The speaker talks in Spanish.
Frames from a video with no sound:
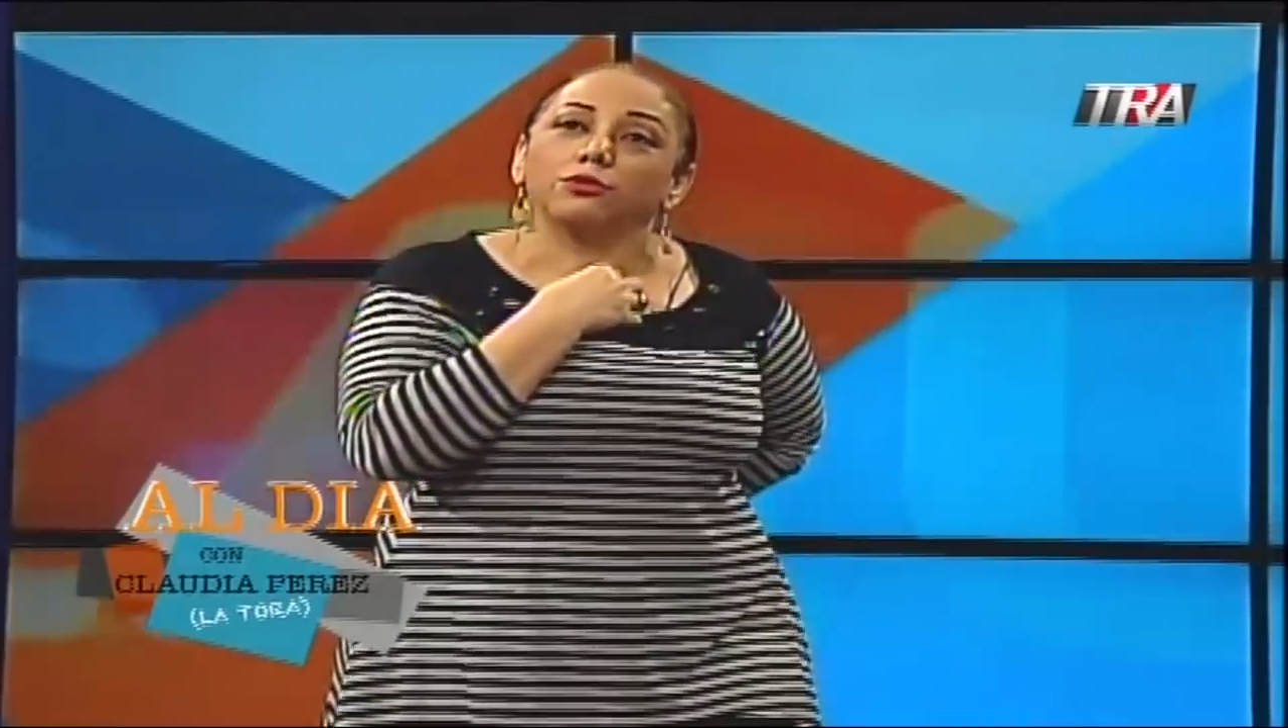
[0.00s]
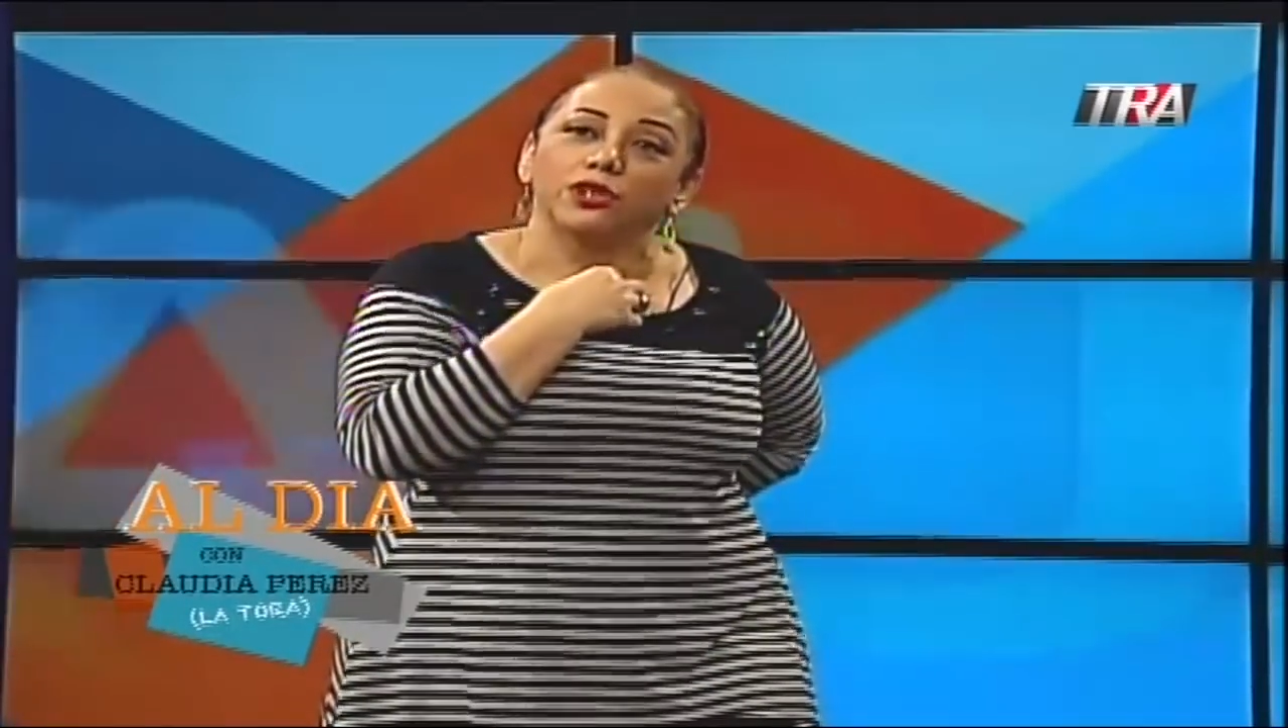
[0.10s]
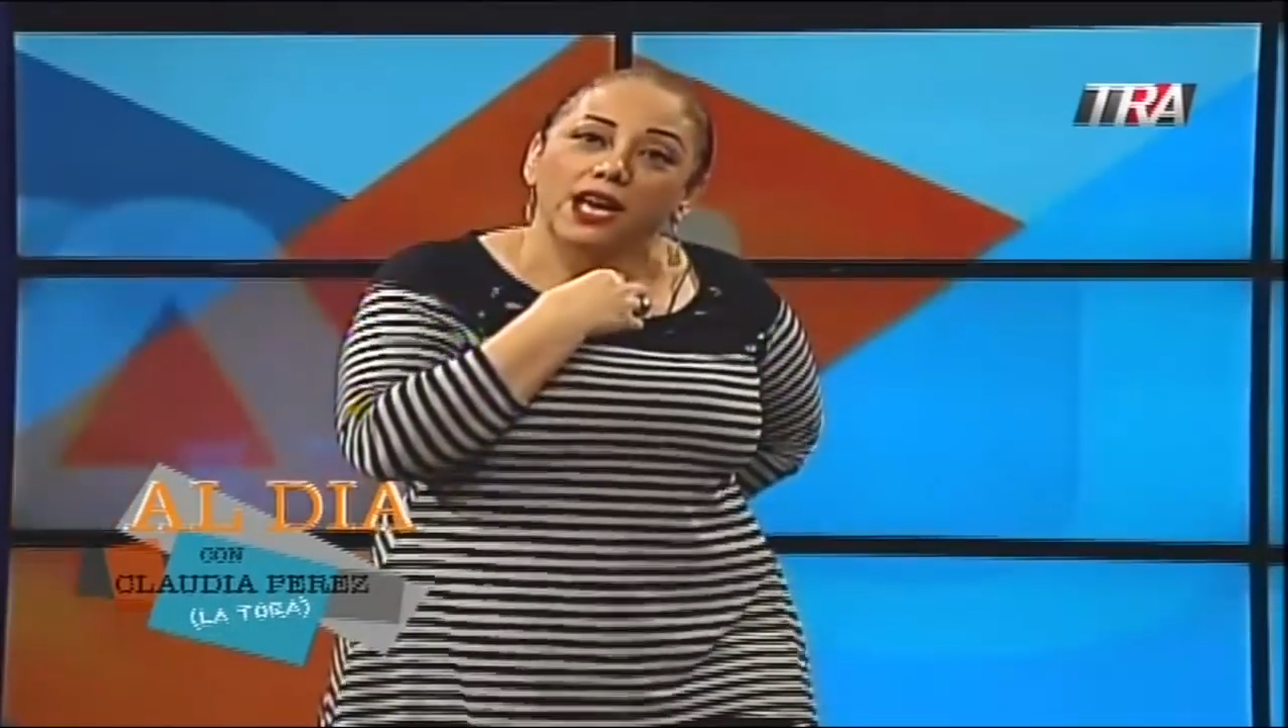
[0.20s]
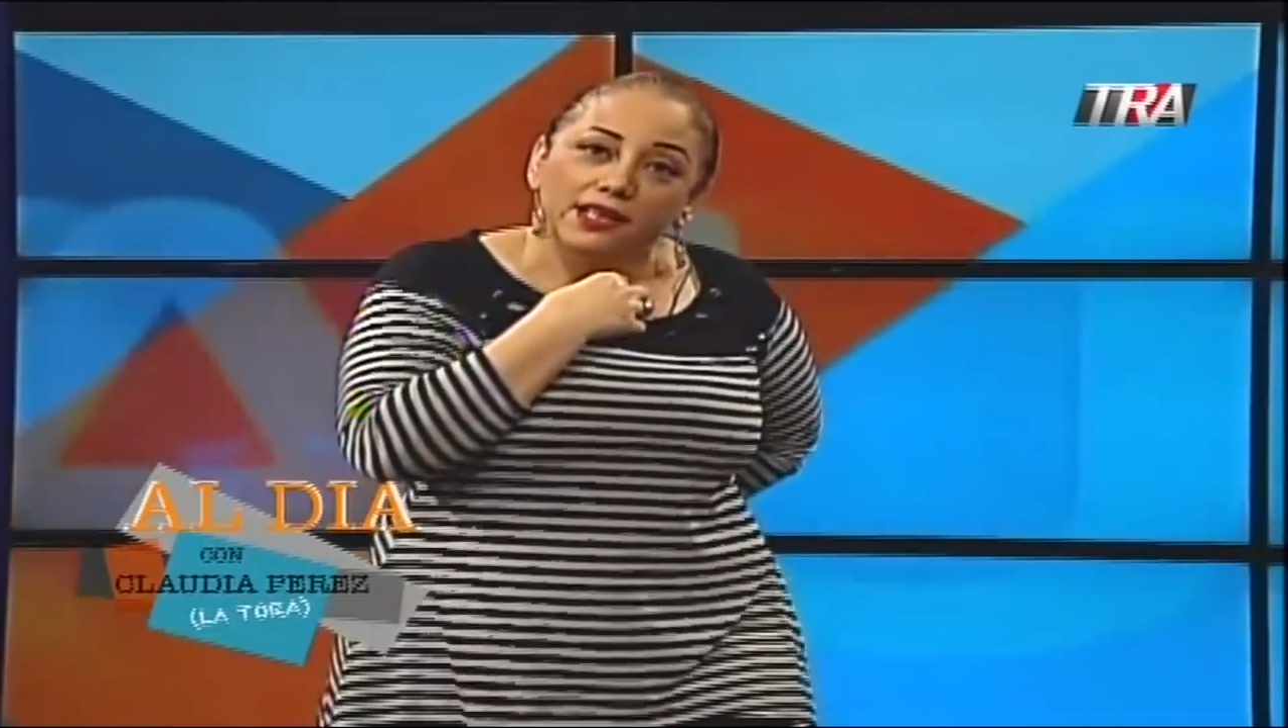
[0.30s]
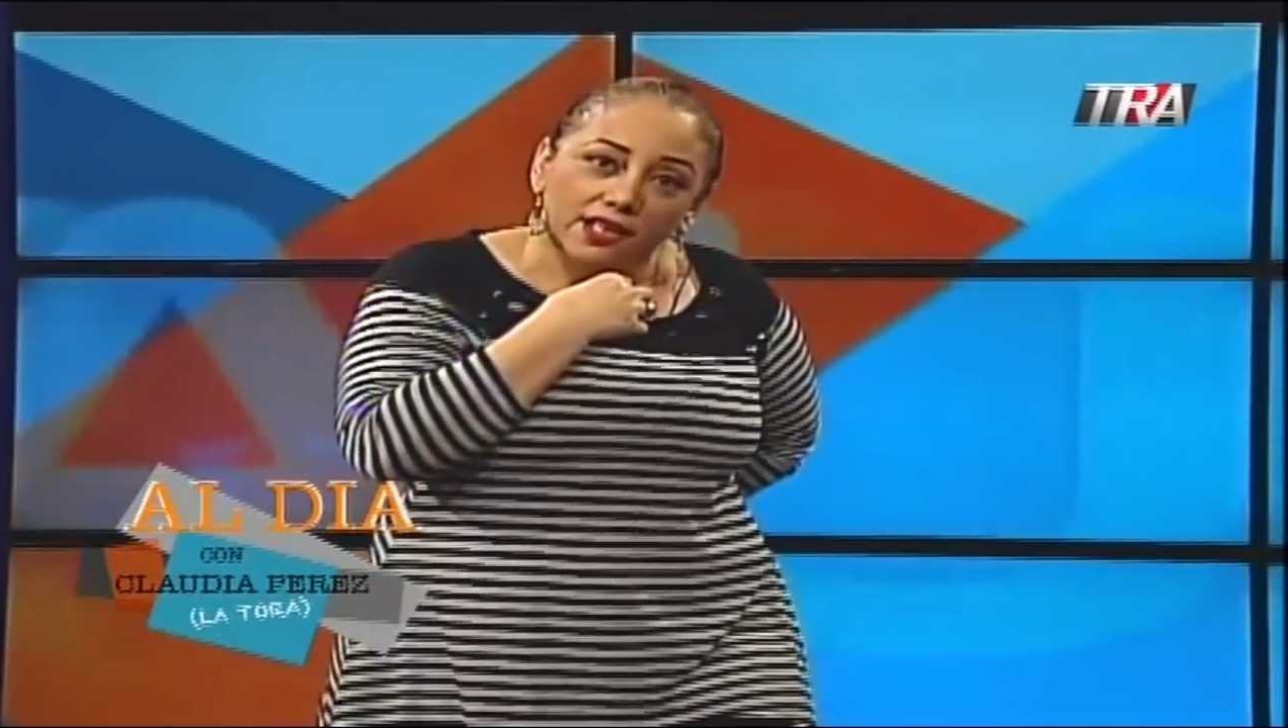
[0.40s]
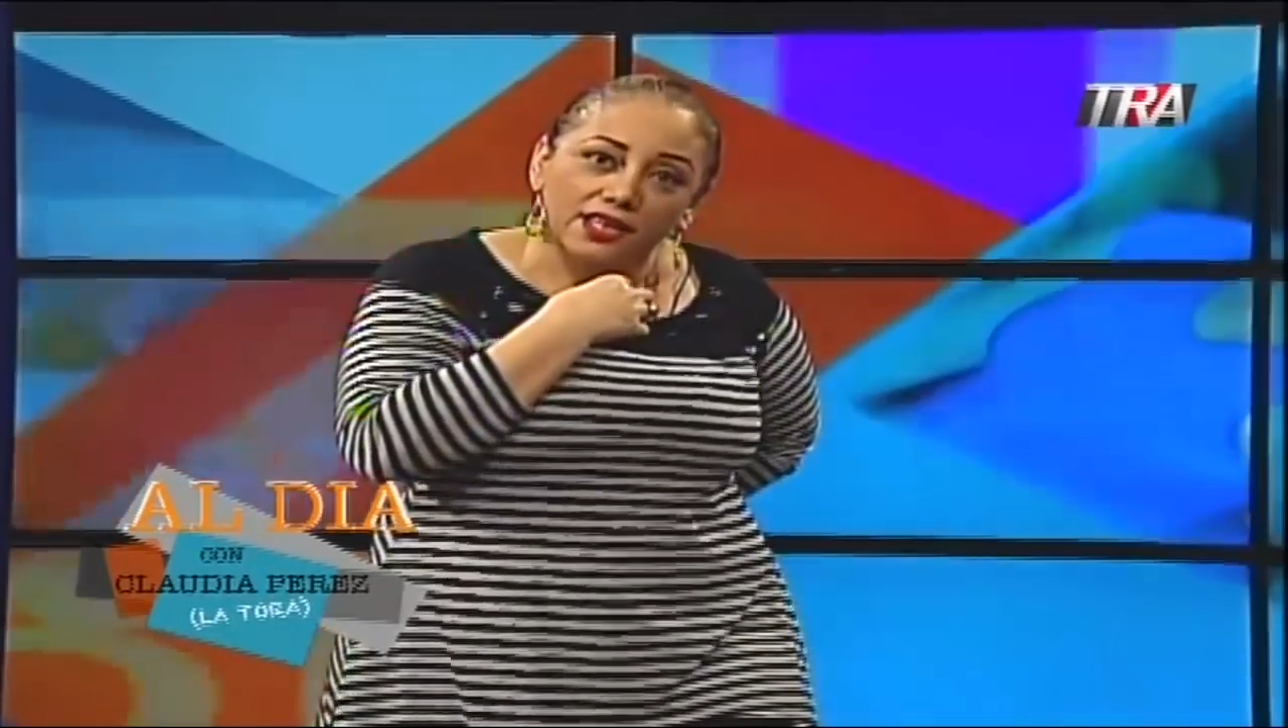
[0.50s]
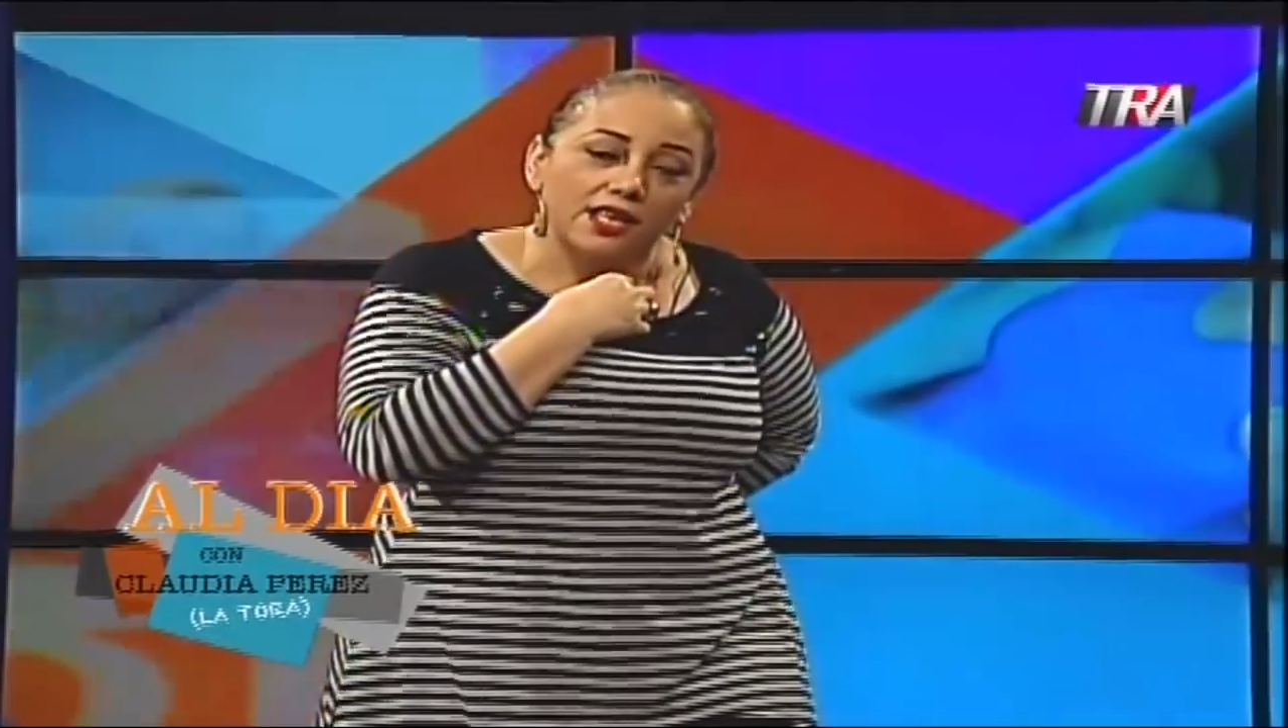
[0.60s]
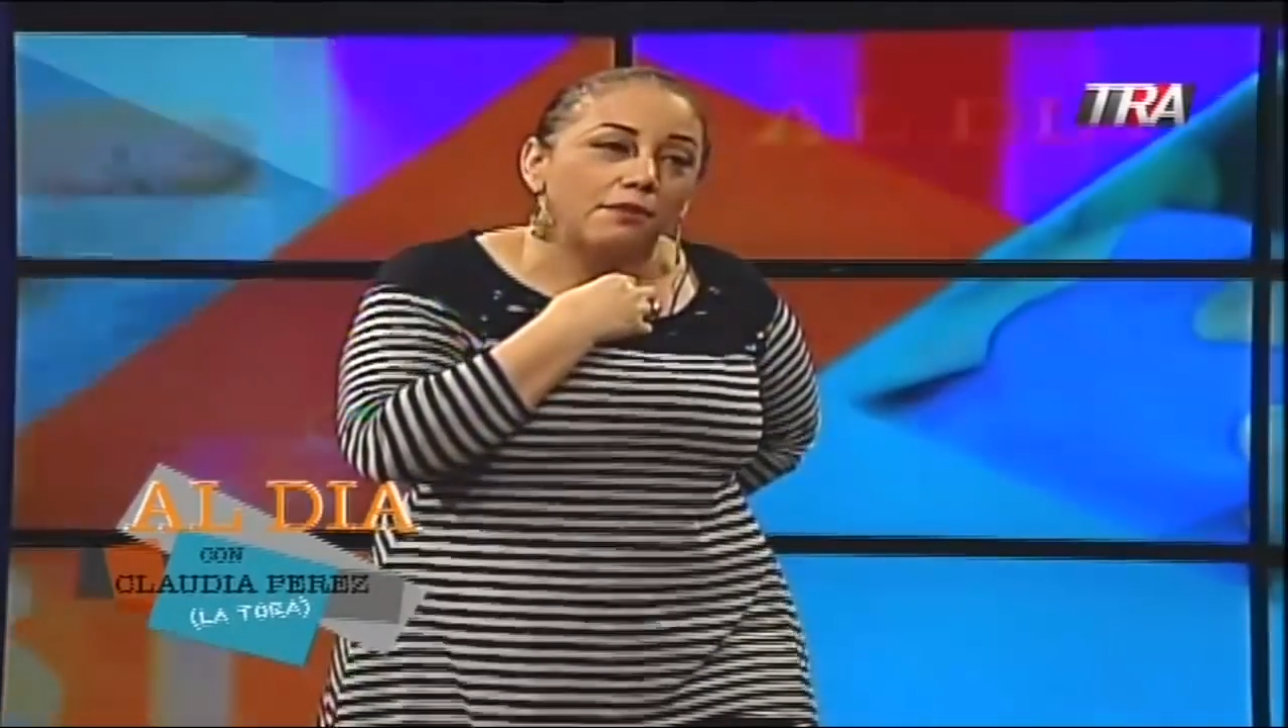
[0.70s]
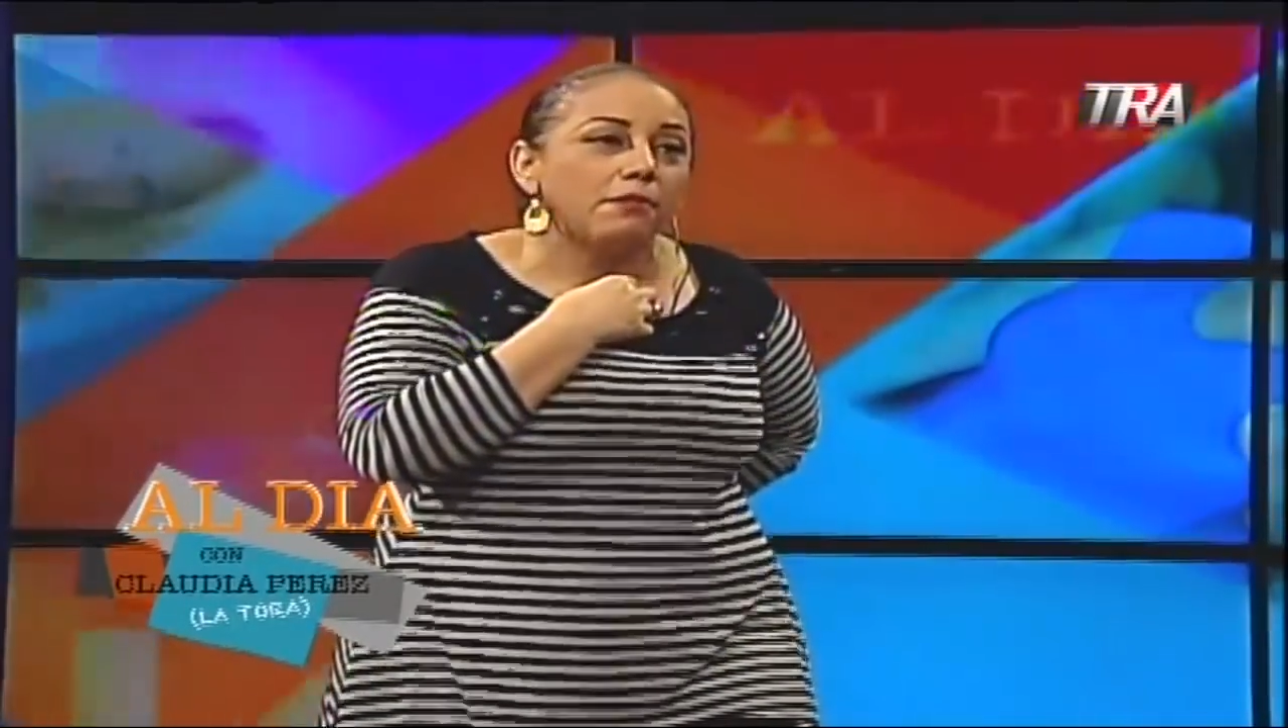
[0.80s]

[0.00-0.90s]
mucha gente tiene